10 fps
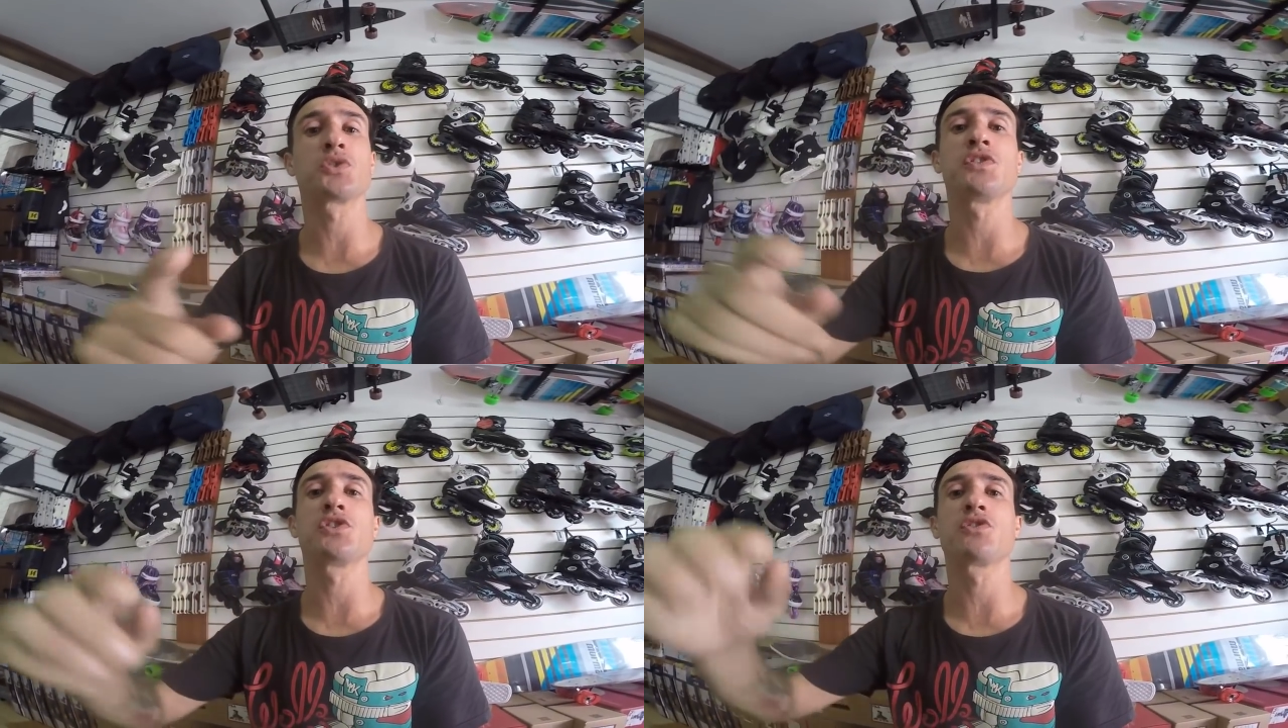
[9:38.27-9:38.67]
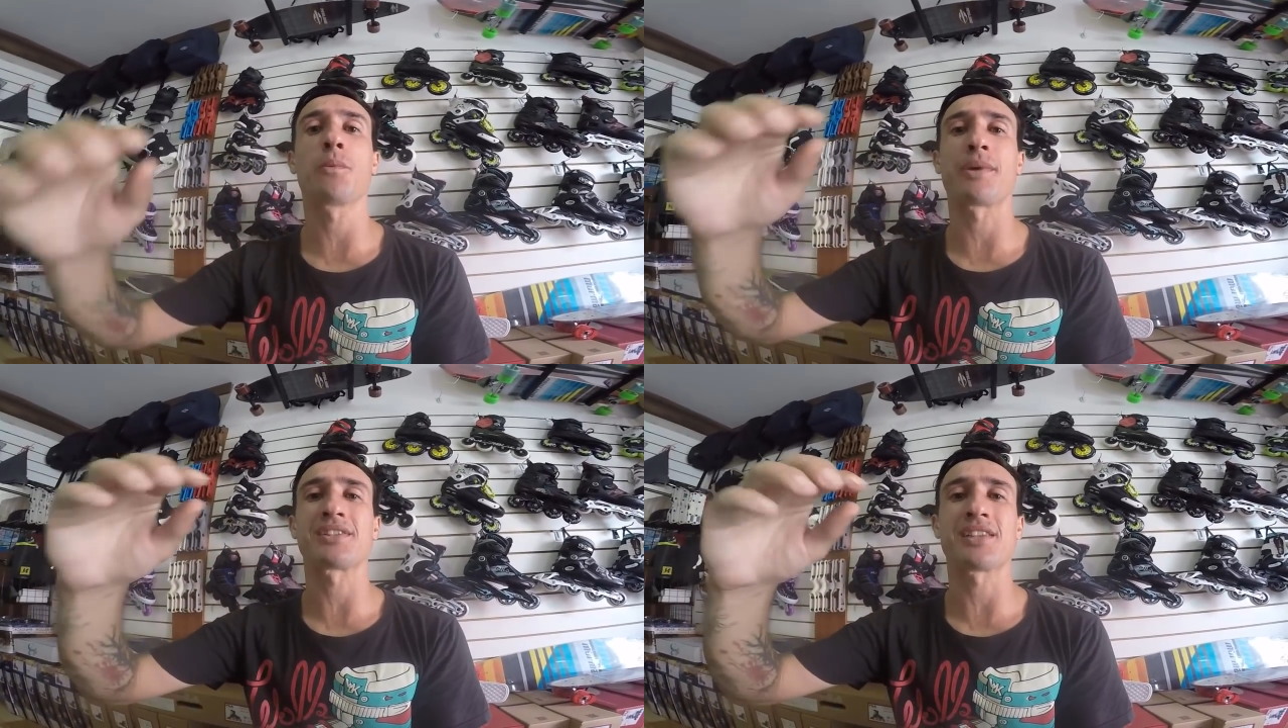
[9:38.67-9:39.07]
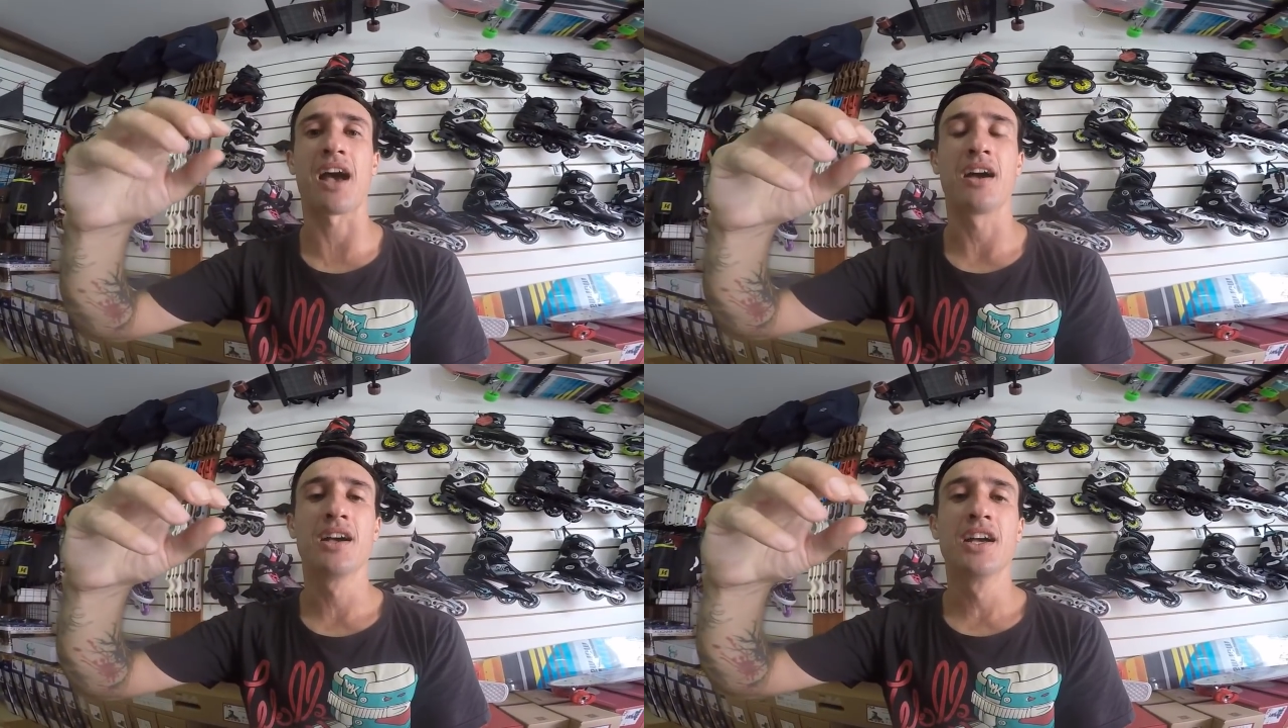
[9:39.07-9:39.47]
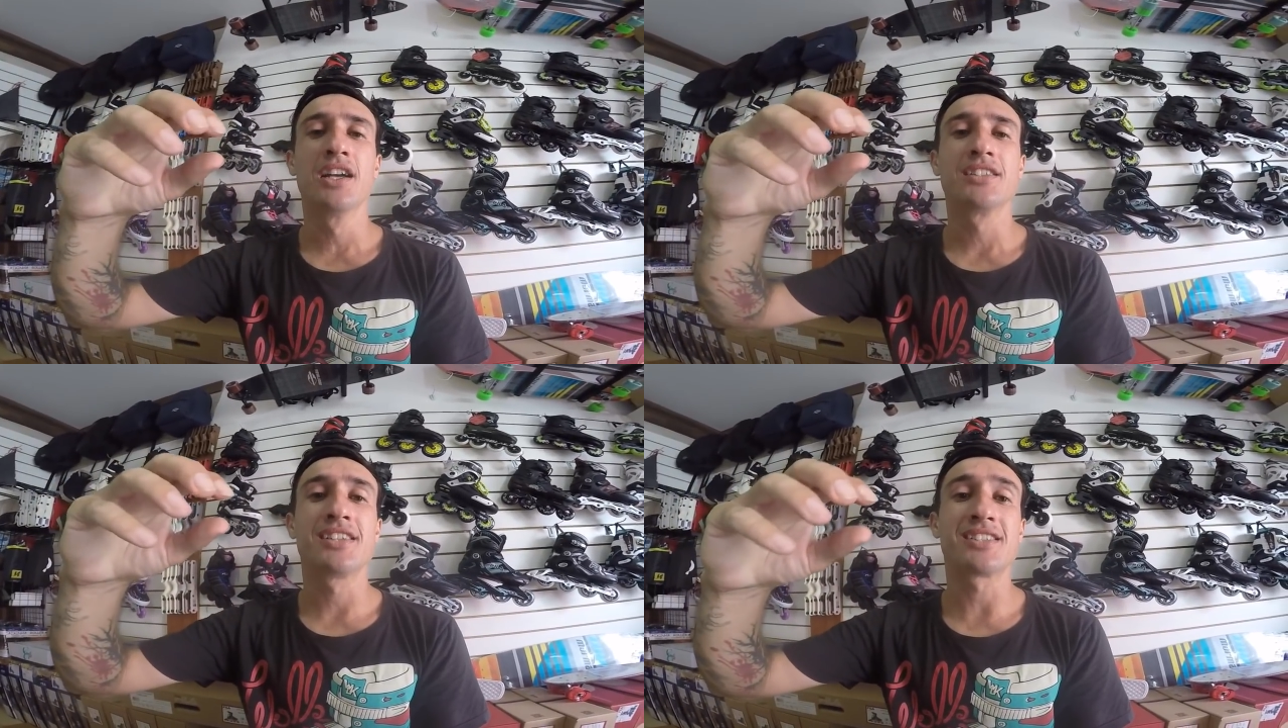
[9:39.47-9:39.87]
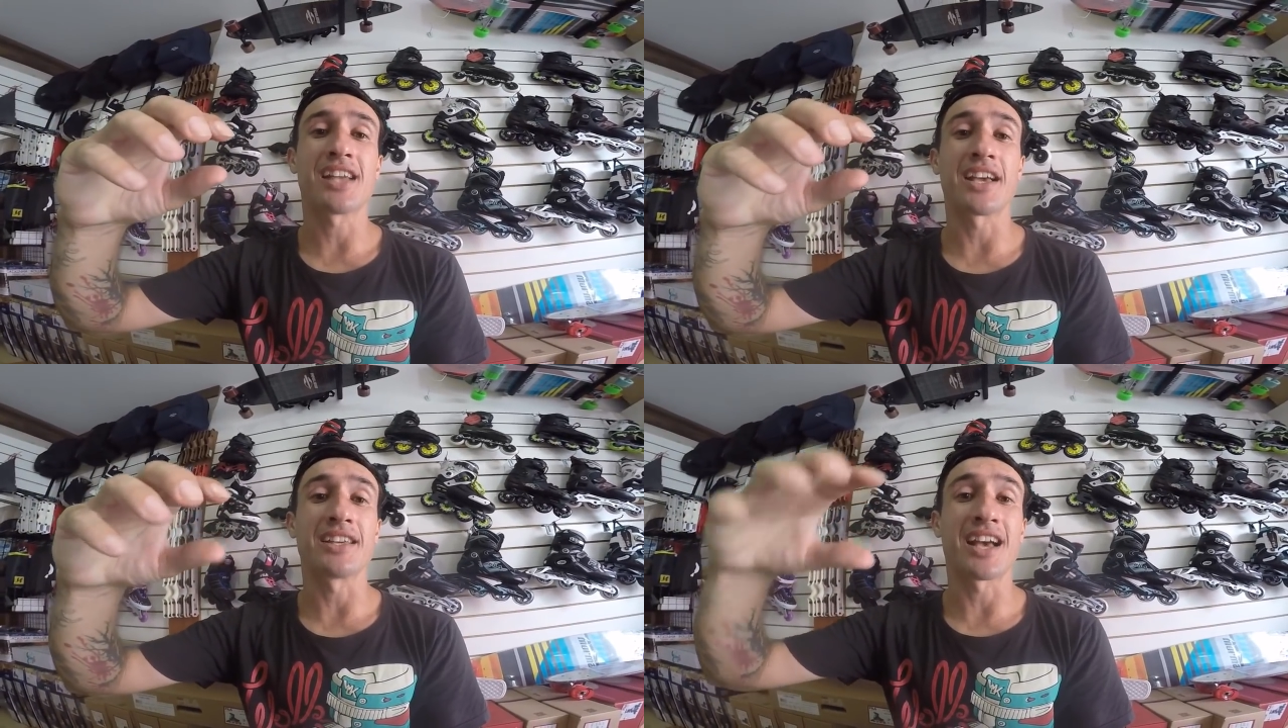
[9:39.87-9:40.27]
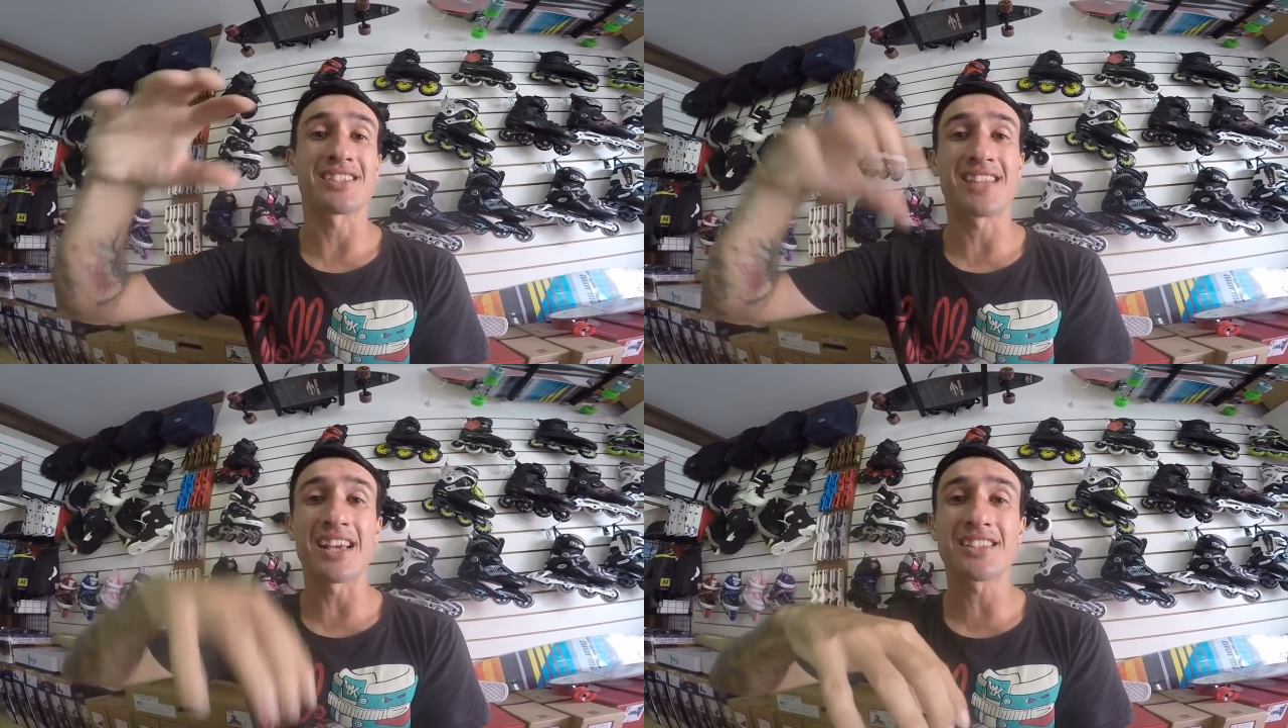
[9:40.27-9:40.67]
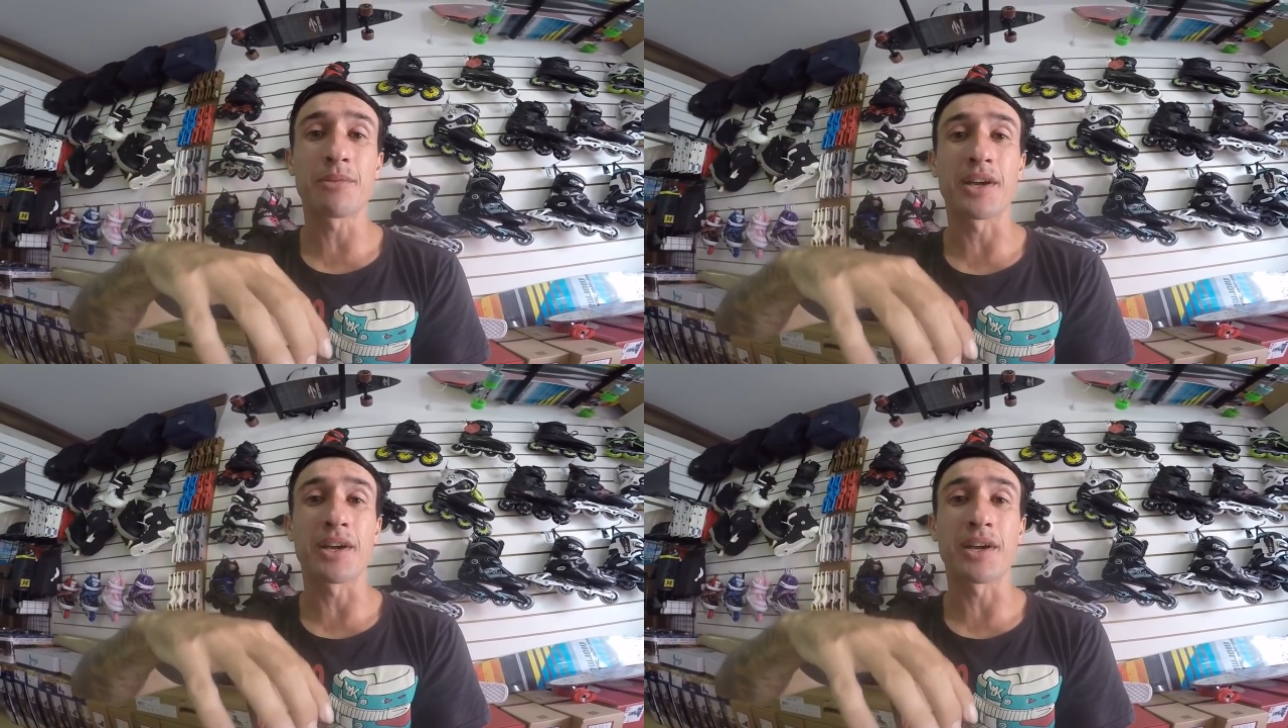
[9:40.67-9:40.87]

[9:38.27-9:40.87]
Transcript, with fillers: Os vídeos vão passar de sair às 10 da